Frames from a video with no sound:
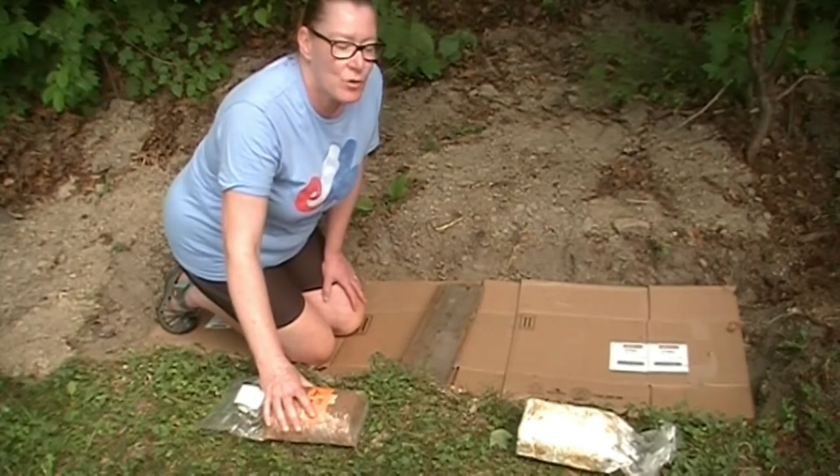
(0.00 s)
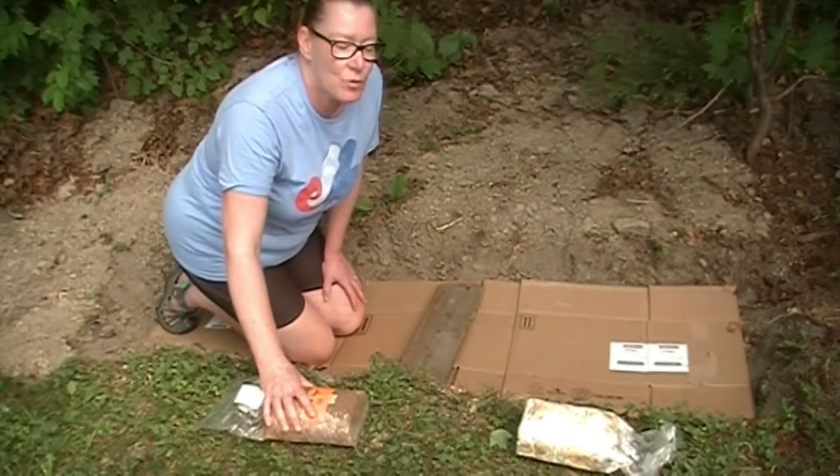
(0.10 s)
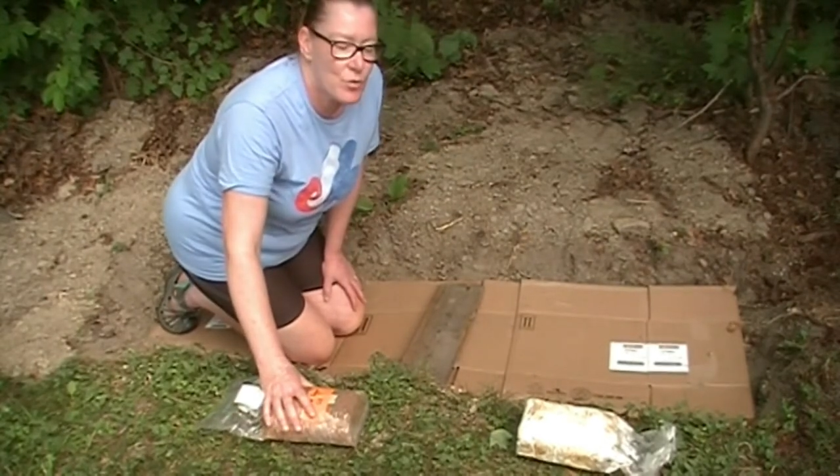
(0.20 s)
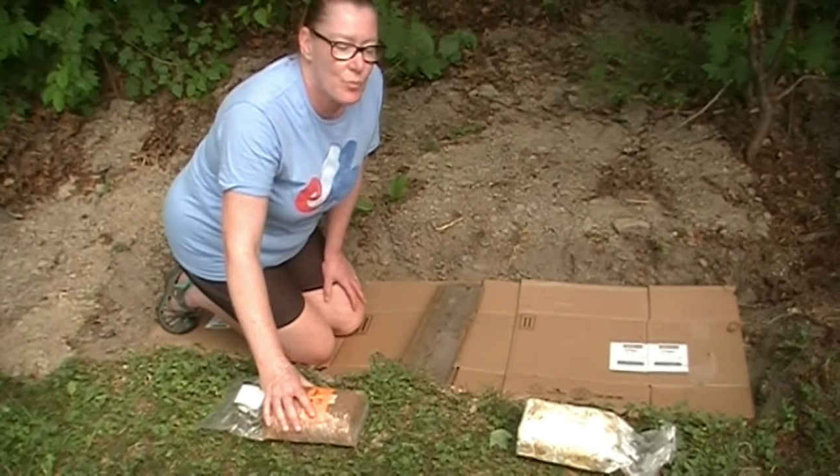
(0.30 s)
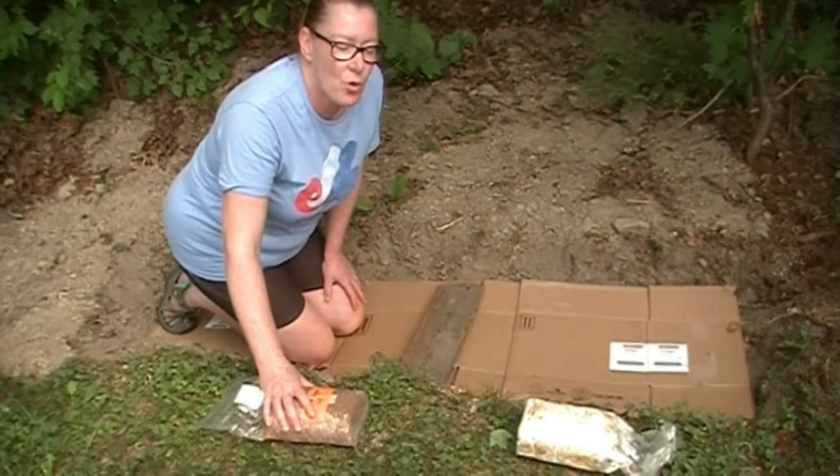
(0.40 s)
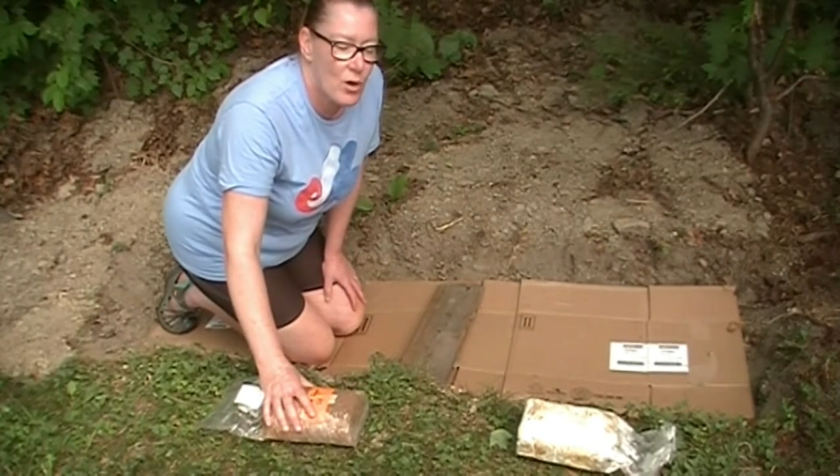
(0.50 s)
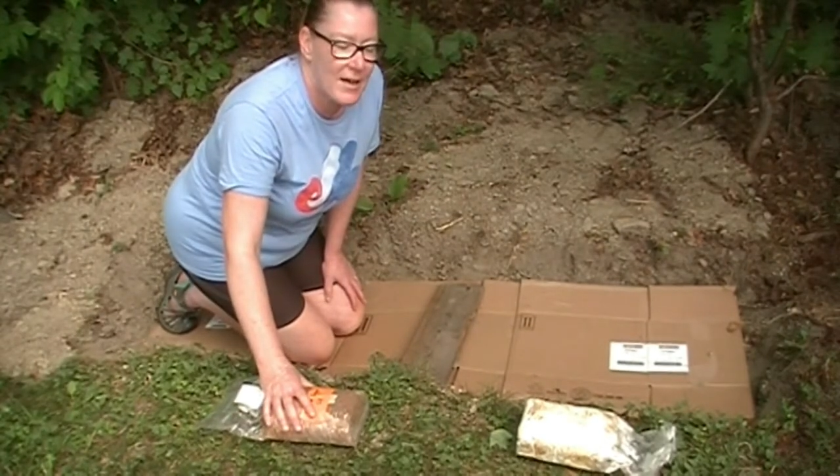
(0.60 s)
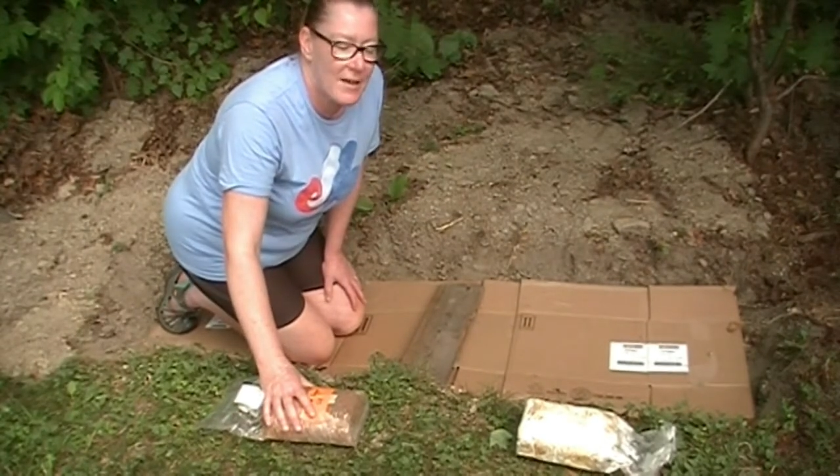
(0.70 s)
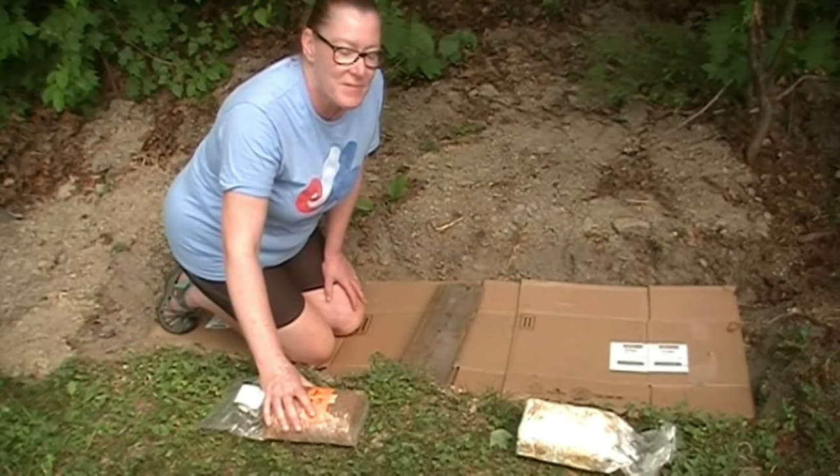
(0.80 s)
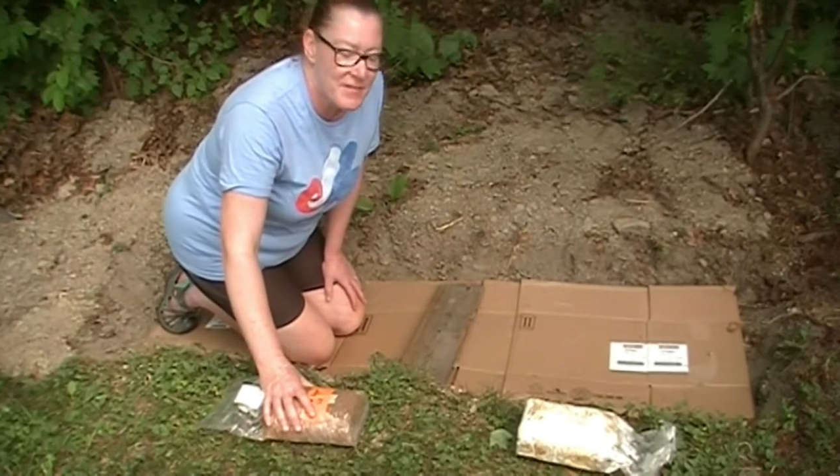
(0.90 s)
donc du bois
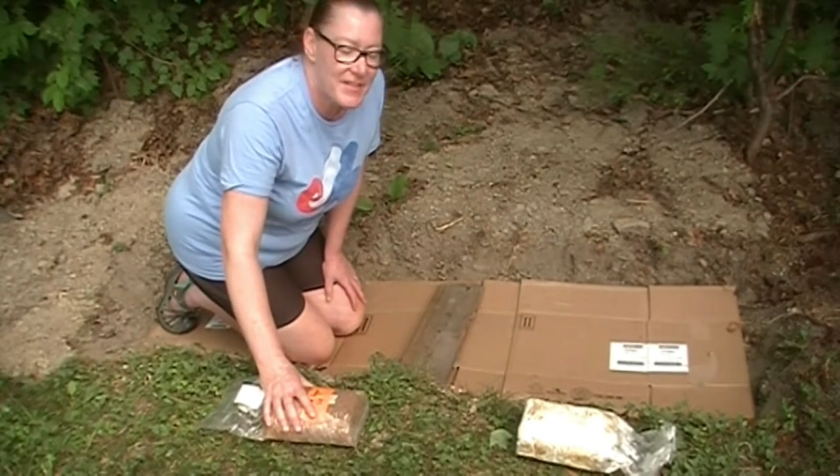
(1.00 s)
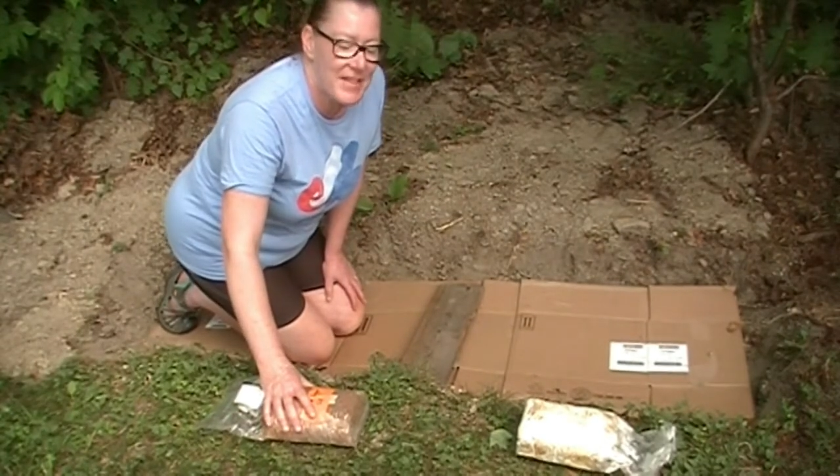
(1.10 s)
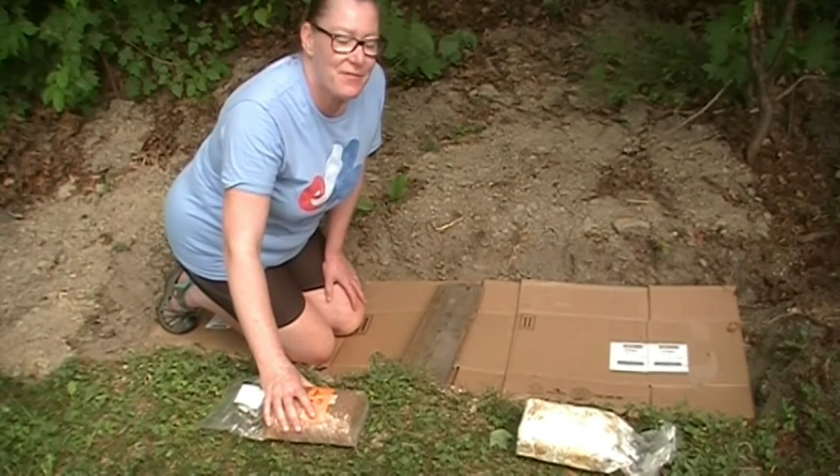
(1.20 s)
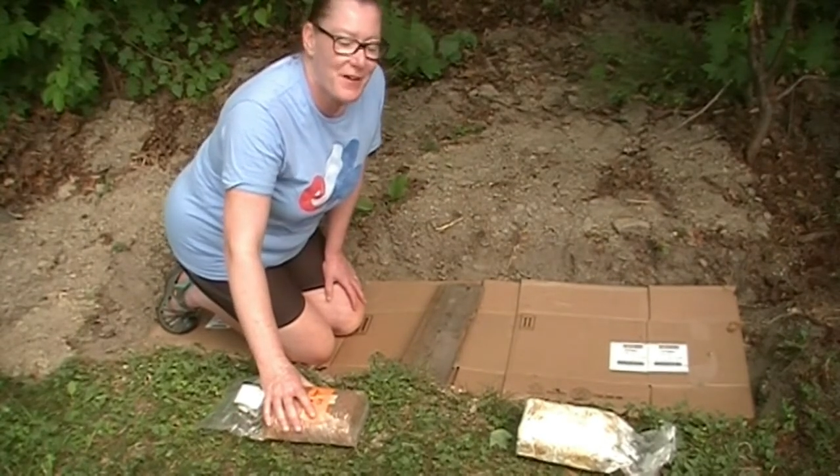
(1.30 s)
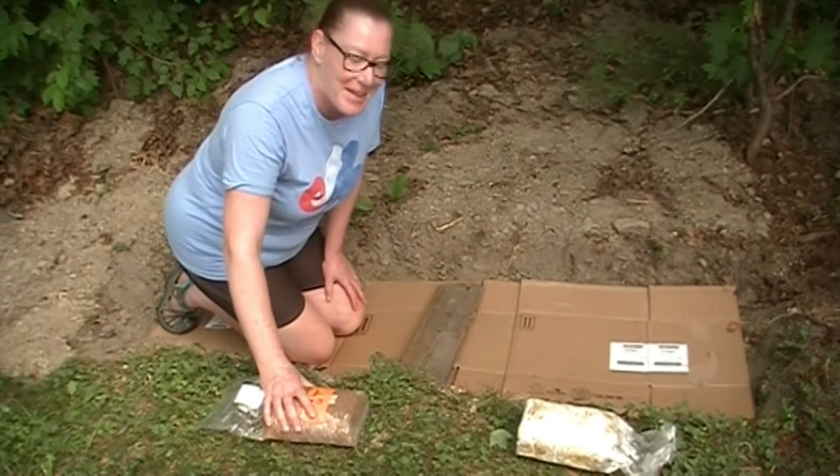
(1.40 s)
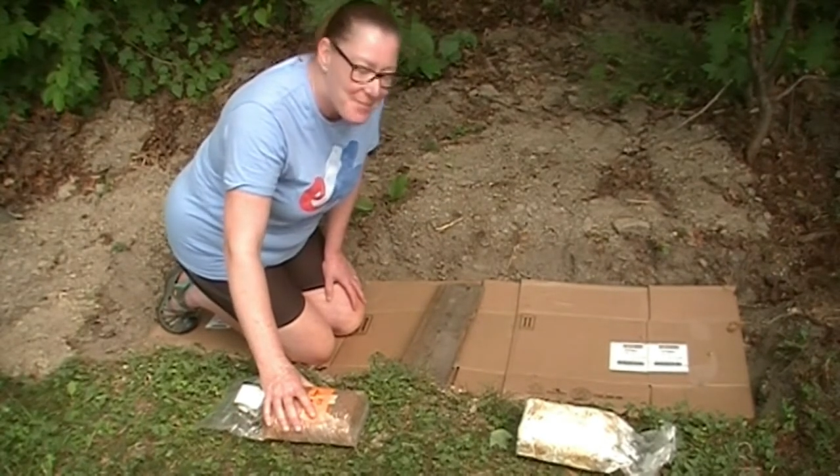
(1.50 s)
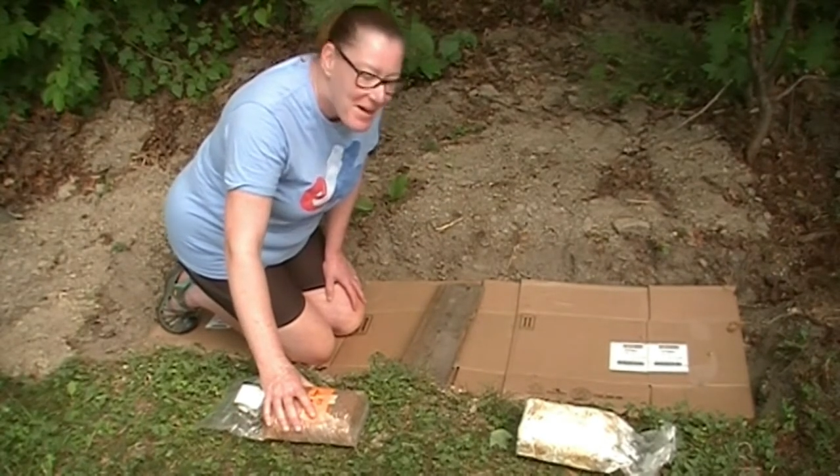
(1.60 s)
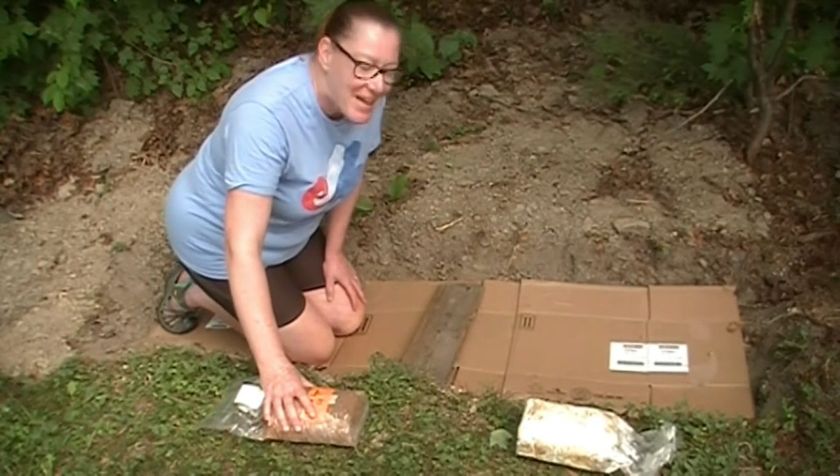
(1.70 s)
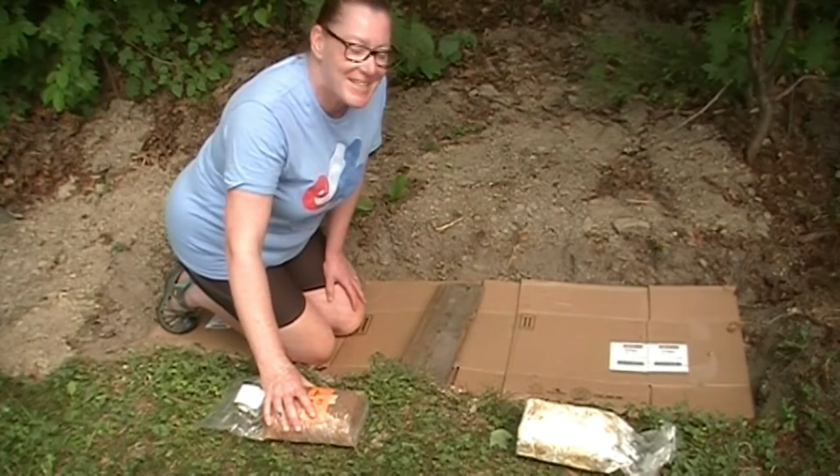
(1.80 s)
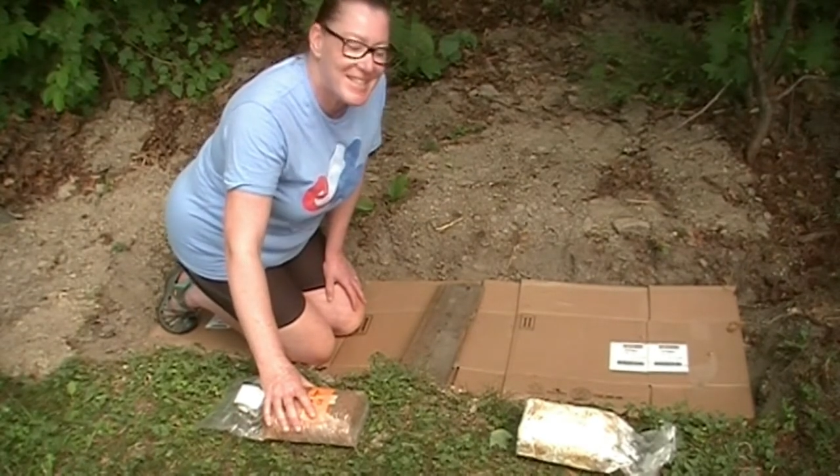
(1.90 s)
ramifié,
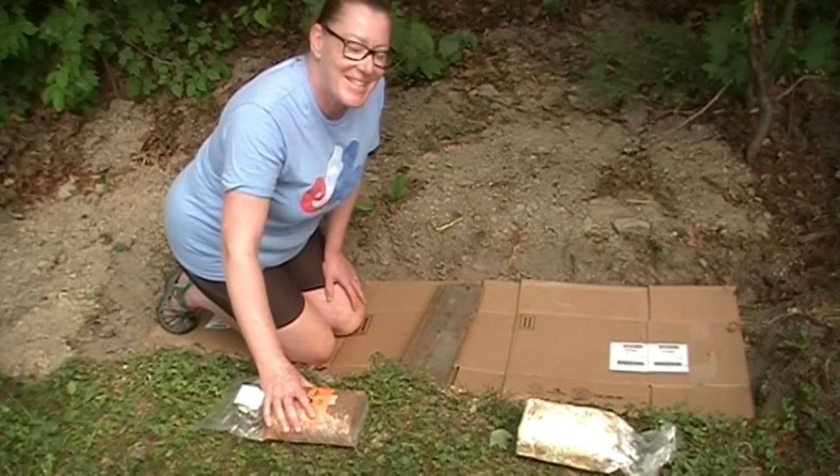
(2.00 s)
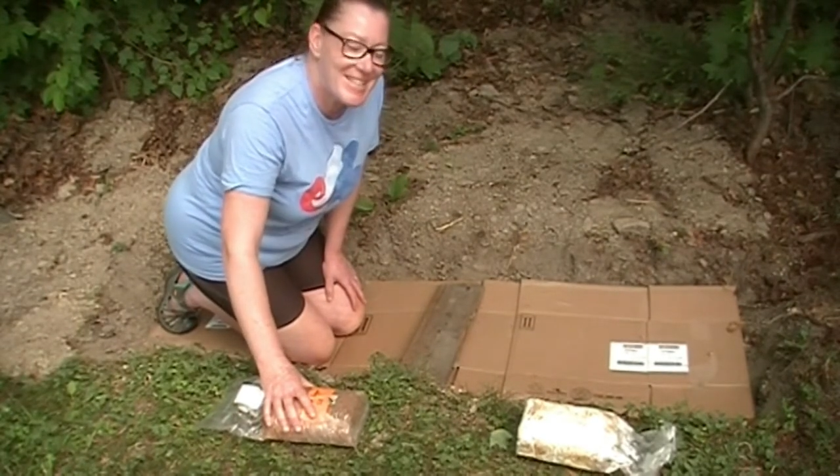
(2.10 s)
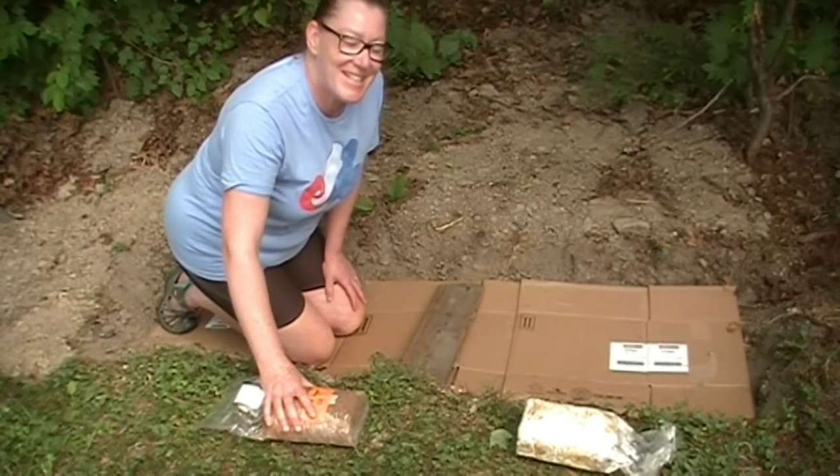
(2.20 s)
fragmenté,